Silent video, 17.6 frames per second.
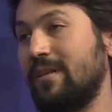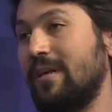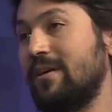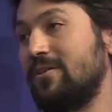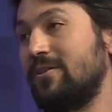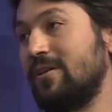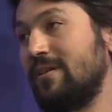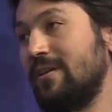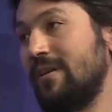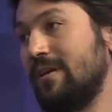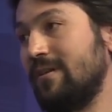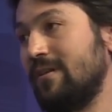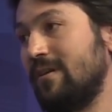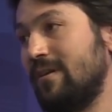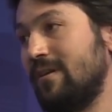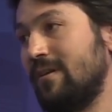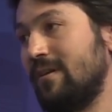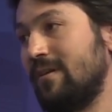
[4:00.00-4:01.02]
tercih edilen e,
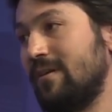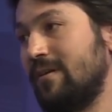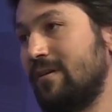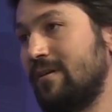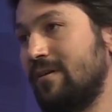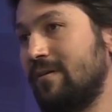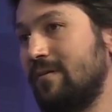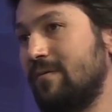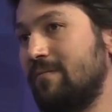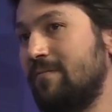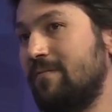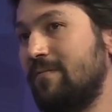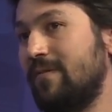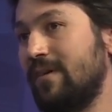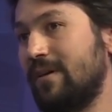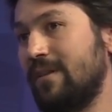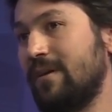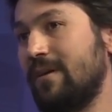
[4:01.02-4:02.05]

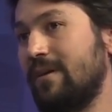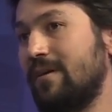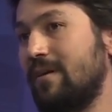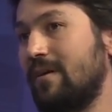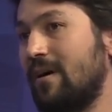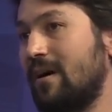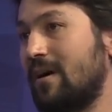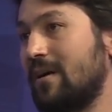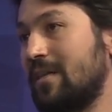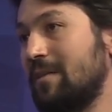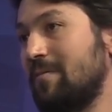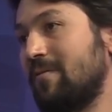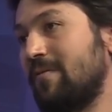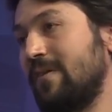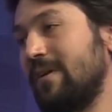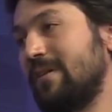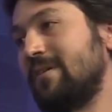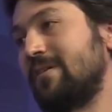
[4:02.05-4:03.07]
ve de
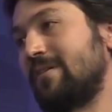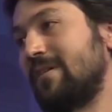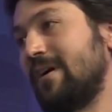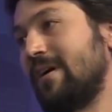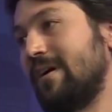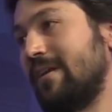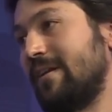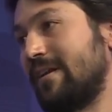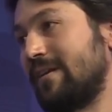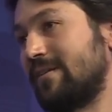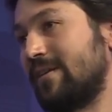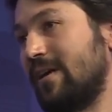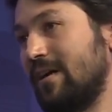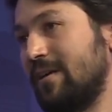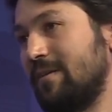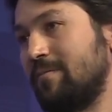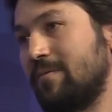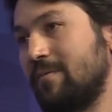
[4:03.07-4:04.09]
akademik ve etik değerlere
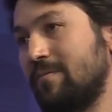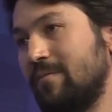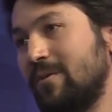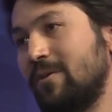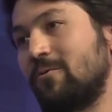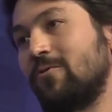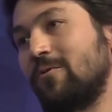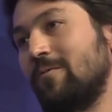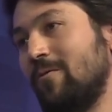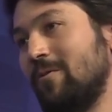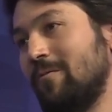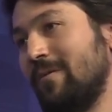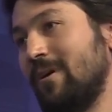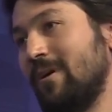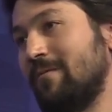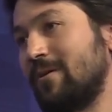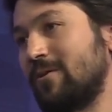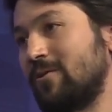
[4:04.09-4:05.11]
sahip bir kurum
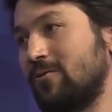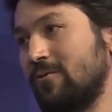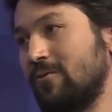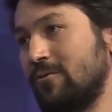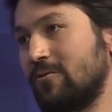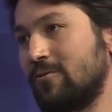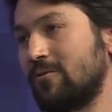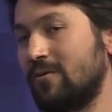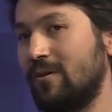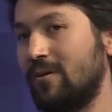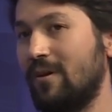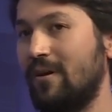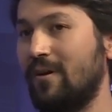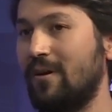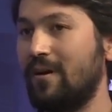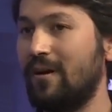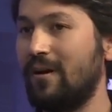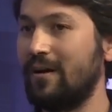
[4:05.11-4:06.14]
olmaya amaçlıyoruz.
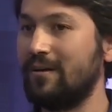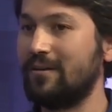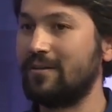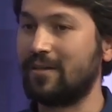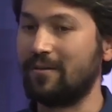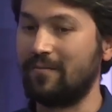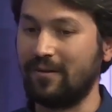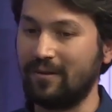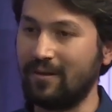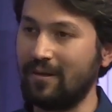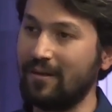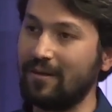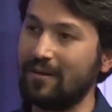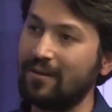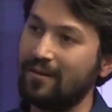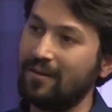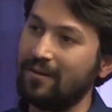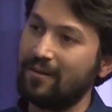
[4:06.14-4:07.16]
Aynı
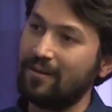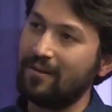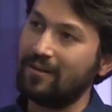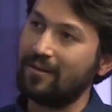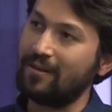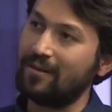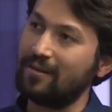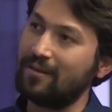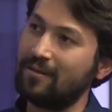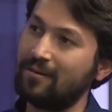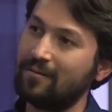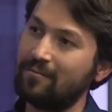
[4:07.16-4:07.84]
zamanda e,